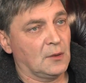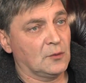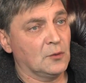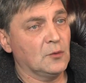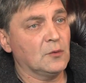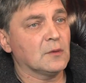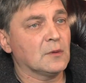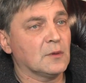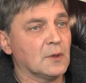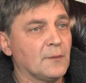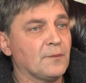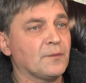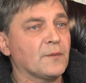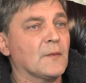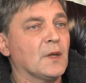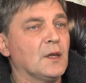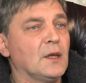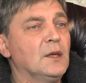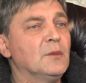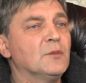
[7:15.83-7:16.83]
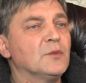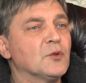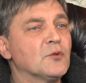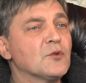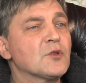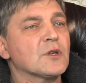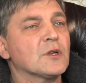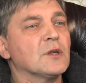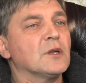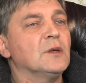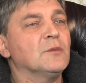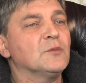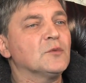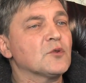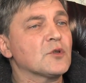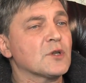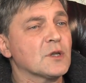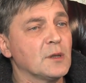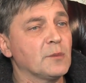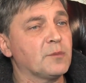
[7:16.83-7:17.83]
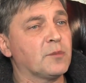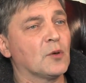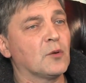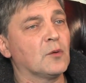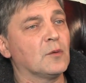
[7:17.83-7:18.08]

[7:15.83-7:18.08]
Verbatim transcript: Ну, им нужно, им нужны... Как и